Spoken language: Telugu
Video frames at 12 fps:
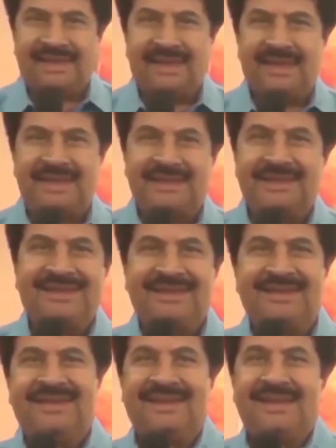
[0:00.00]
ఛానల్ని
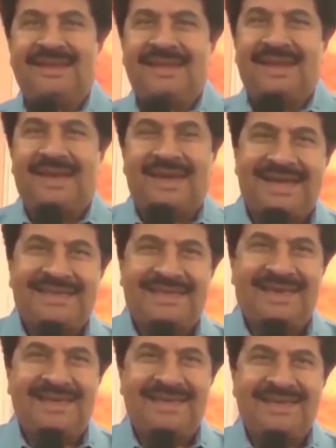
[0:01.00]

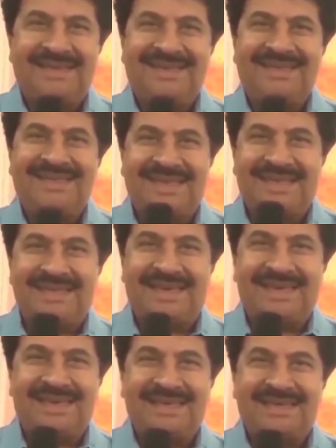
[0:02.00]
లైక్ చేయండి షేర్
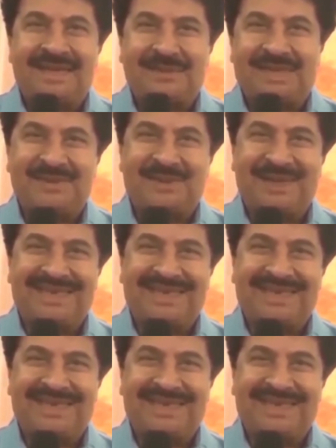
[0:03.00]
చేయండి సబ్స్క్రైబ్